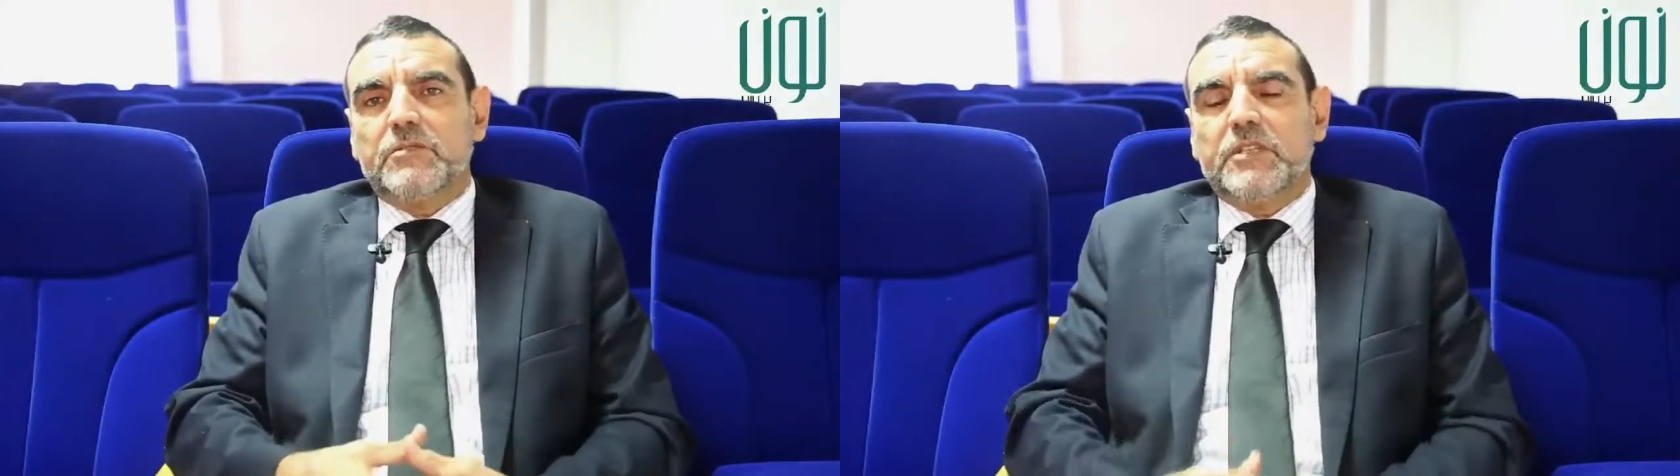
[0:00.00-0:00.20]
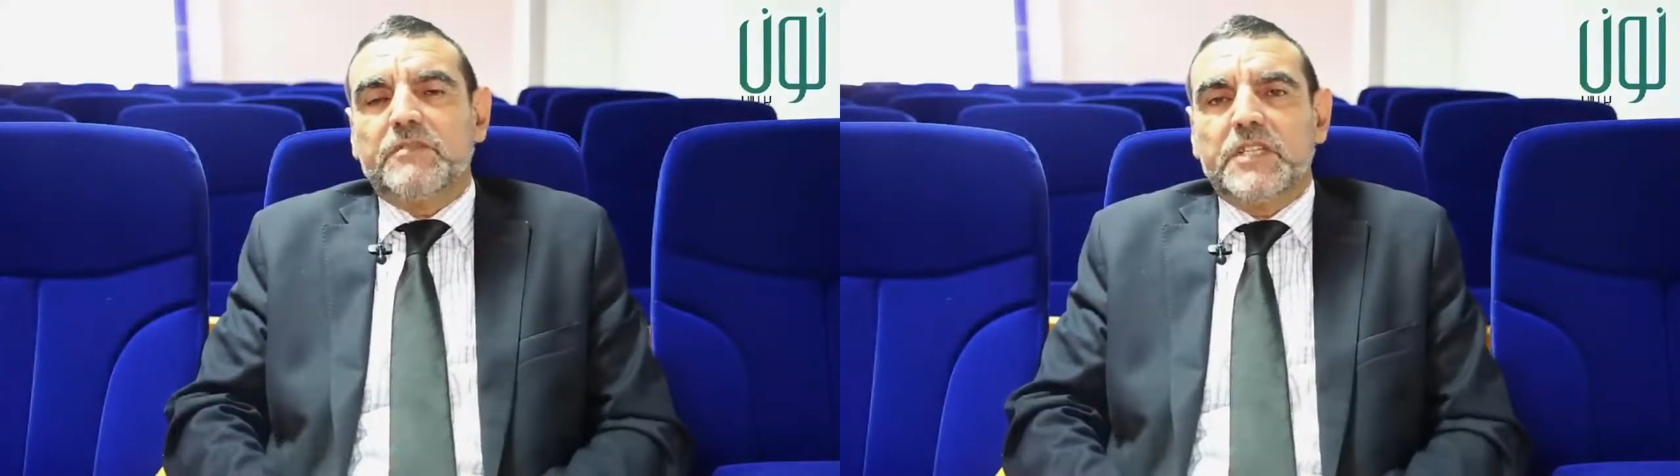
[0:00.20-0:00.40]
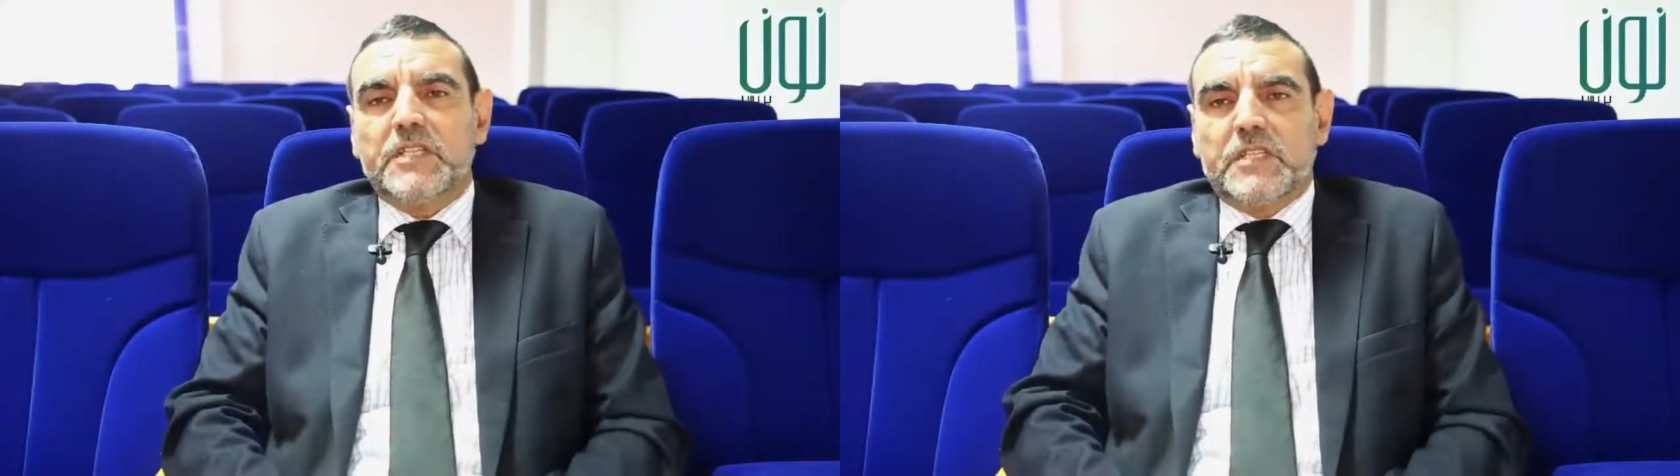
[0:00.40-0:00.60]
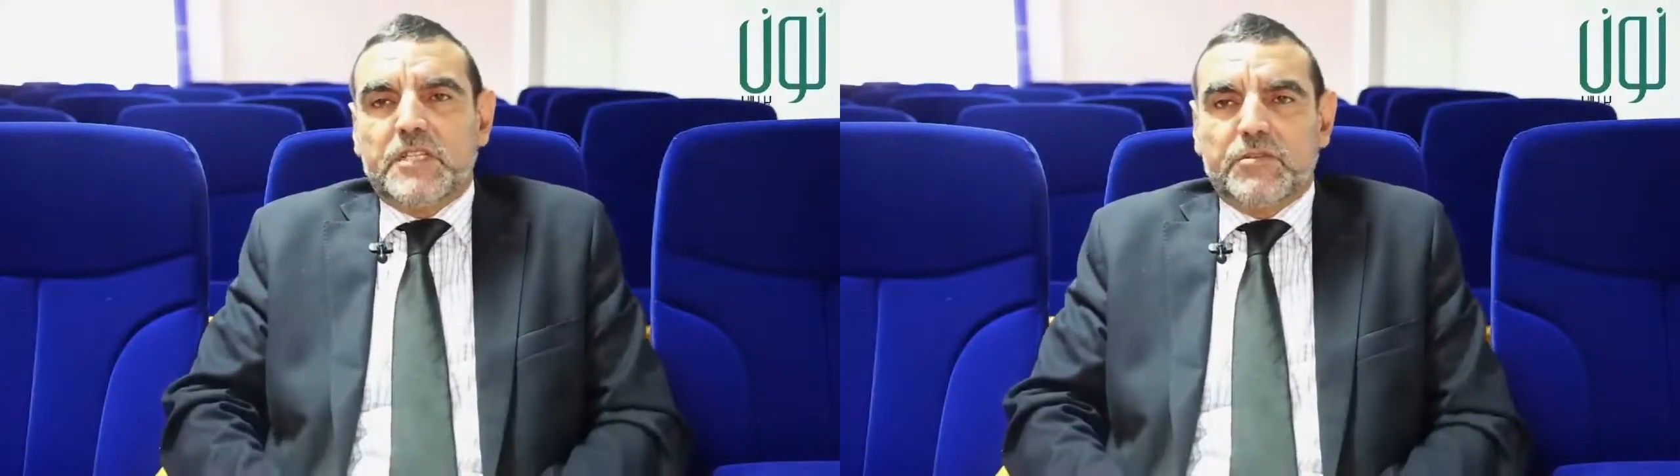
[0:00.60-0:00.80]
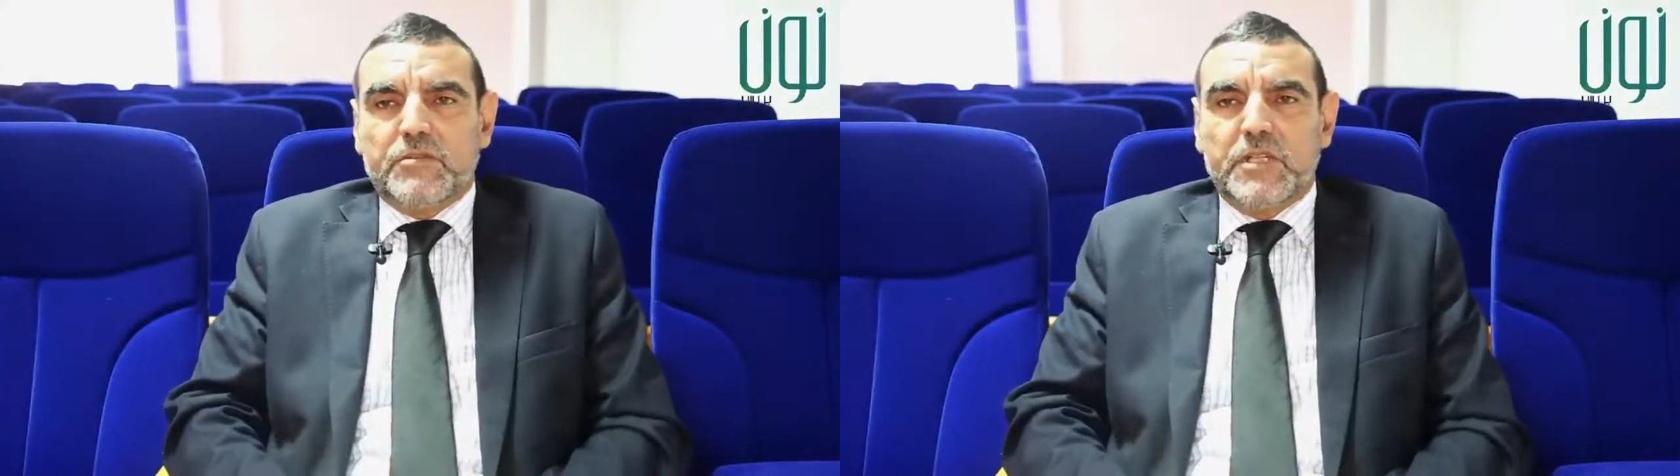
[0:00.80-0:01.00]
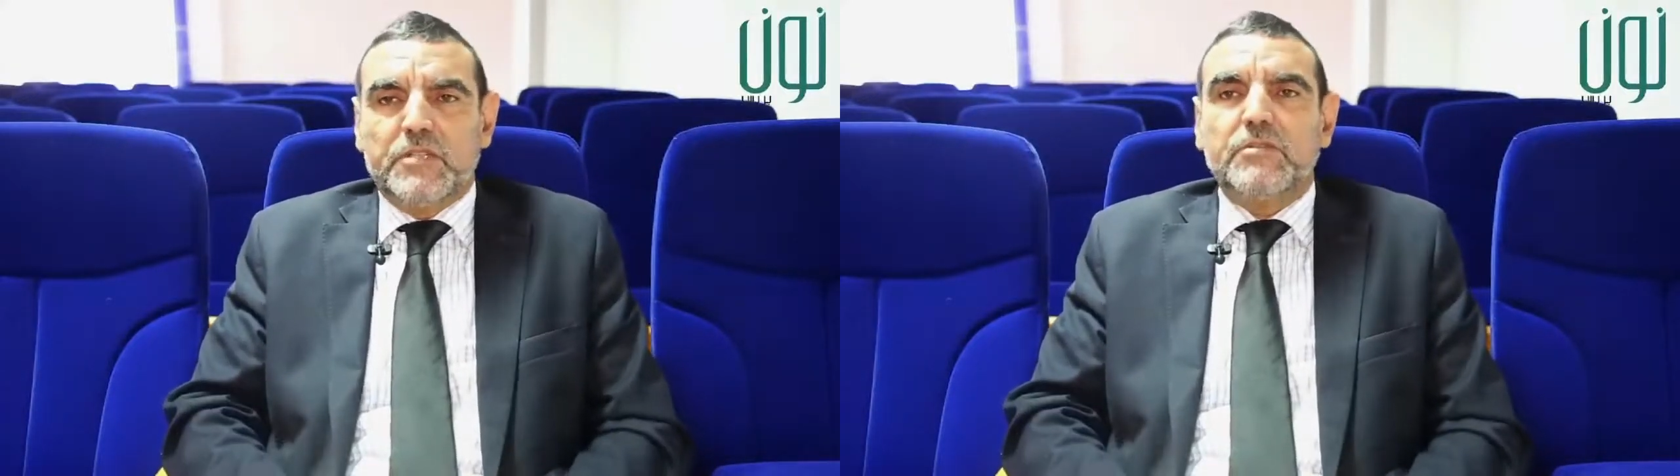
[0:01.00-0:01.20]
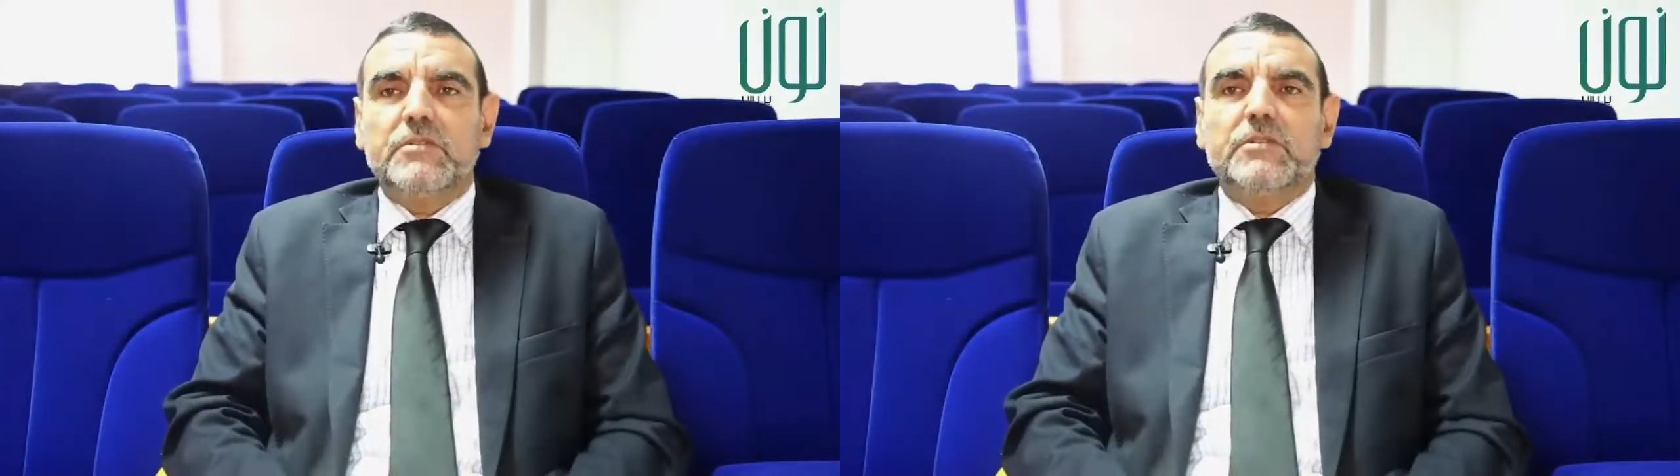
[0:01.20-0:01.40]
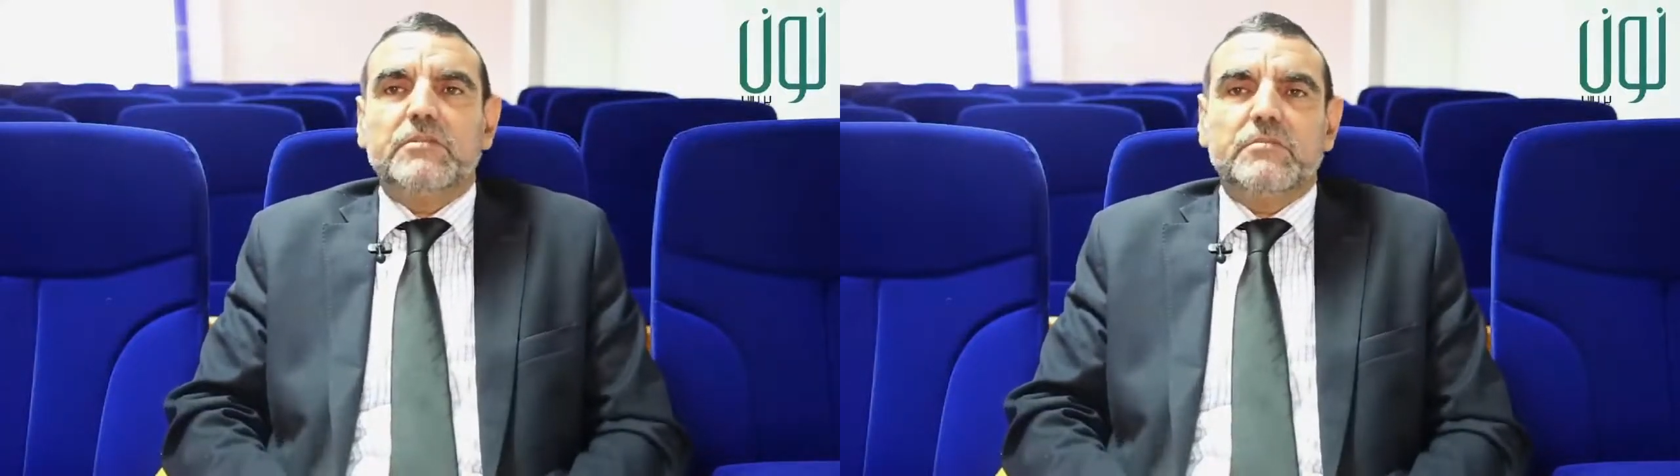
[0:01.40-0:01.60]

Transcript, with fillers: يضاف زيت الزيتون اظن